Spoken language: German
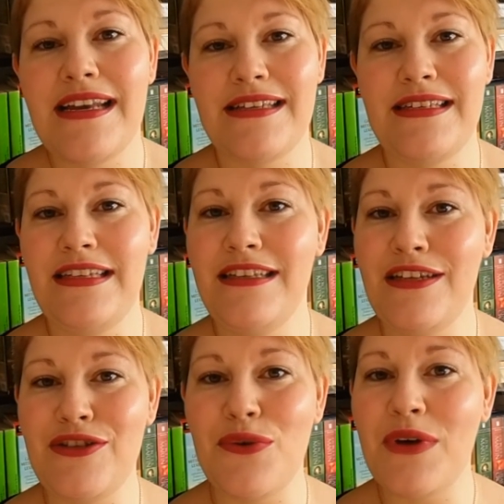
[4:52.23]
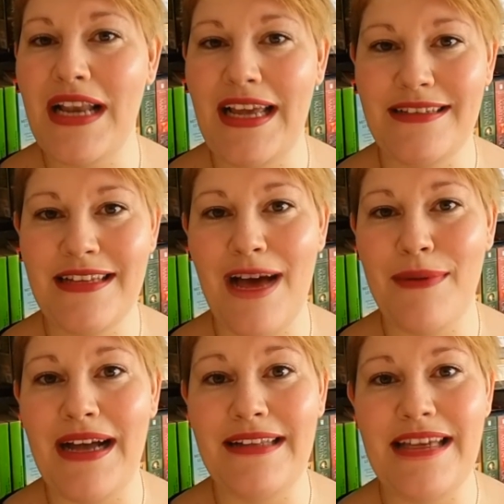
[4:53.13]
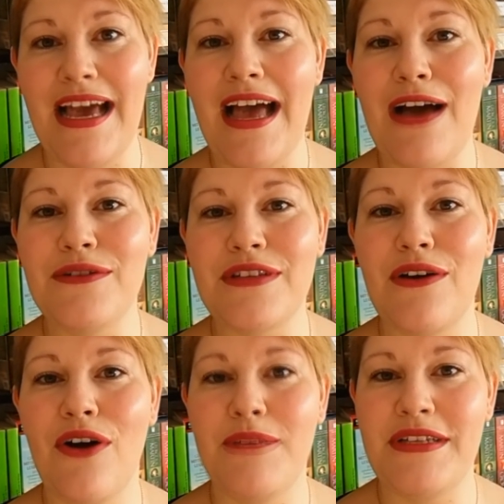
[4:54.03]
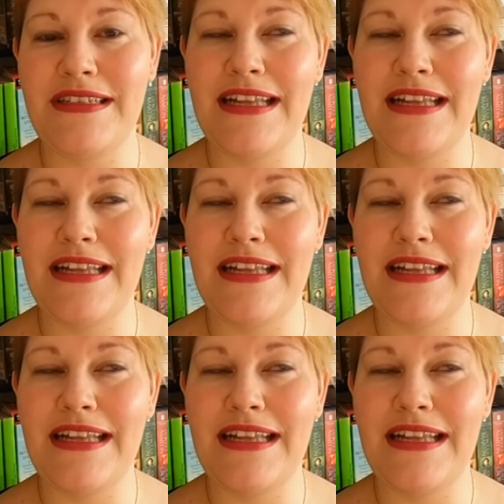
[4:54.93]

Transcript: dass ich ihn nicht schon gelesen habe, als er herausgekommen ist.